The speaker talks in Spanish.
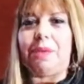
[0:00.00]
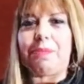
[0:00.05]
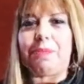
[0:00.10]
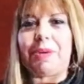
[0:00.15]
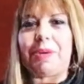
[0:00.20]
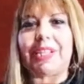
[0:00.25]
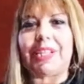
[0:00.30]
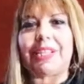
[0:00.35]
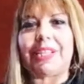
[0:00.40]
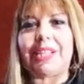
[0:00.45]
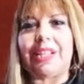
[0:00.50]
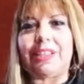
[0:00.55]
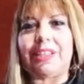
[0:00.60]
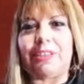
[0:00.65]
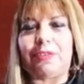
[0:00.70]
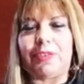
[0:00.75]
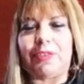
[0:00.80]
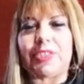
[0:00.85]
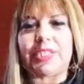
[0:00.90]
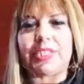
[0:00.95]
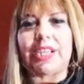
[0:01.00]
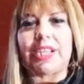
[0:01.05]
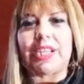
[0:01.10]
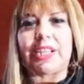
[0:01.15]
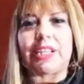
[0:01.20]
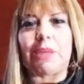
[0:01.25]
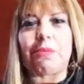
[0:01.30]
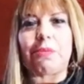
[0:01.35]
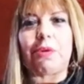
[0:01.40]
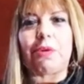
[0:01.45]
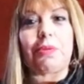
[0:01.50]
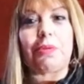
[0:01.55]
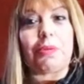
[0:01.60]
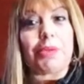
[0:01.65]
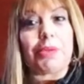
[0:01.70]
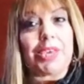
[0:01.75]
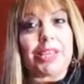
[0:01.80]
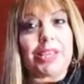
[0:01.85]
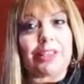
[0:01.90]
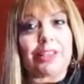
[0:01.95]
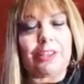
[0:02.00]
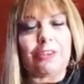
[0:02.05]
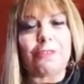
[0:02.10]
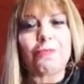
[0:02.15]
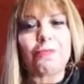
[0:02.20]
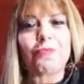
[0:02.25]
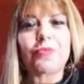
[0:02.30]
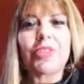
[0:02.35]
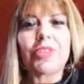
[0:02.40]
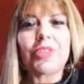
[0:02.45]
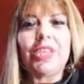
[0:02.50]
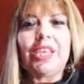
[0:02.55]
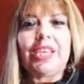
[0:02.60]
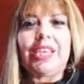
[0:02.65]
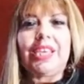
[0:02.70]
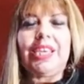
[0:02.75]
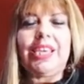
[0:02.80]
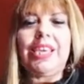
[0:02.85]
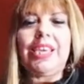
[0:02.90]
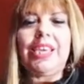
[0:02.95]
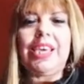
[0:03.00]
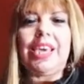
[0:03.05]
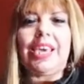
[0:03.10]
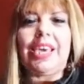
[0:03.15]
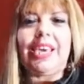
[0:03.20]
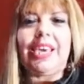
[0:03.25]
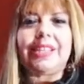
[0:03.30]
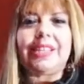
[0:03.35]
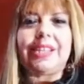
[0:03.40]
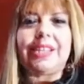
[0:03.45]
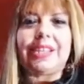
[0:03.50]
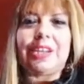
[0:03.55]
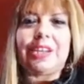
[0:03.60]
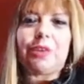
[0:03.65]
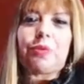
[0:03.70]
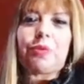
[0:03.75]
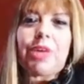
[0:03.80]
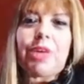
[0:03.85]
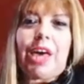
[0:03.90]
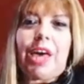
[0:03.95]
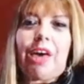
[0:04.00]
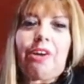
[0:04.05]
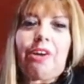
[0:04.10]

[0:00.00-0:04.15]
parte tan difícil que estamos viviendo y eh, tener cuidado